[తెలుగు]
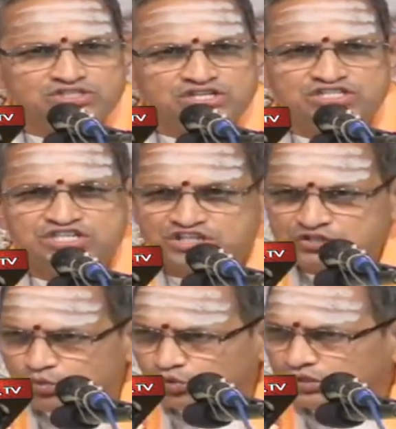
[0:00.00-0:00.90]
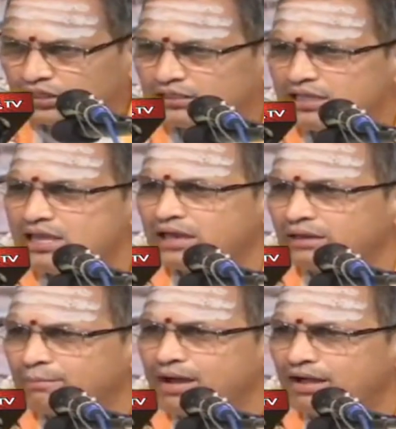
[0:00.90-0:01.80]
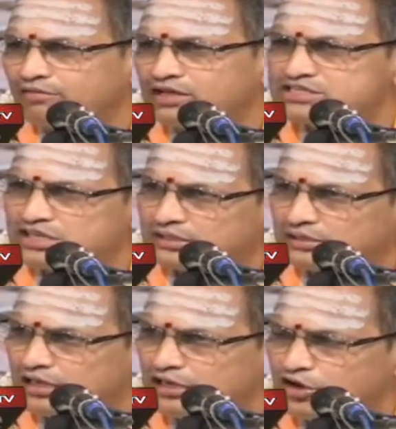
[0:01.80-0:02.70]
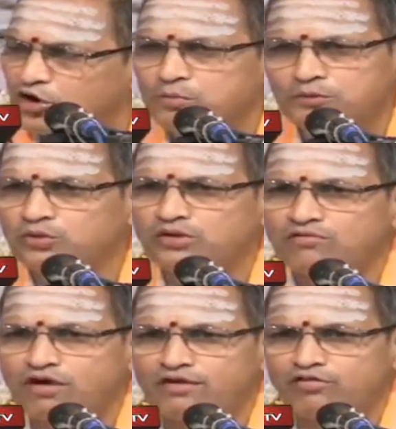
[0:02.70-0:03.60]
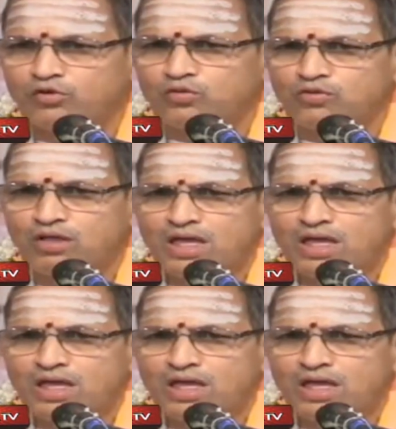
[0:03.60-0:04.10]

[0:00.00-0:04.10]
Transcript: చేసి ఇది ఉన్నది అన్న భావన చేత దీన్ని నడుపుతున్నవాడెవరు